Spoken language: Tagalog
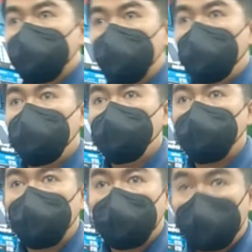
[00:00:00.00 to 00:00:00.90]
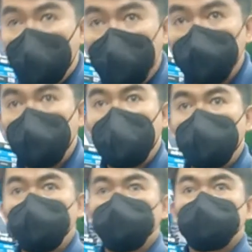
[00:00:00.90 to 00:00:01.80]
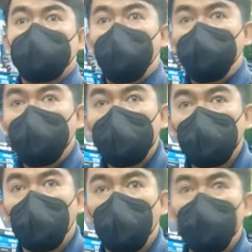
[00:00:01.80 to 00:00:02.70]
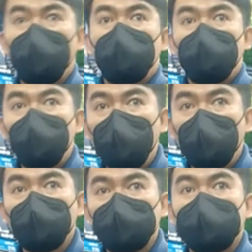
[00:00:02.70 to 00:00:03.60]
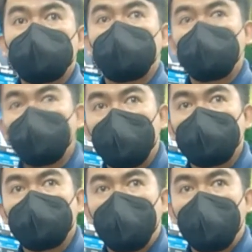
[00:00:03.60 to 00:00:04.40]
KM, KM5, Pico, Blue Ocean, Trinidad.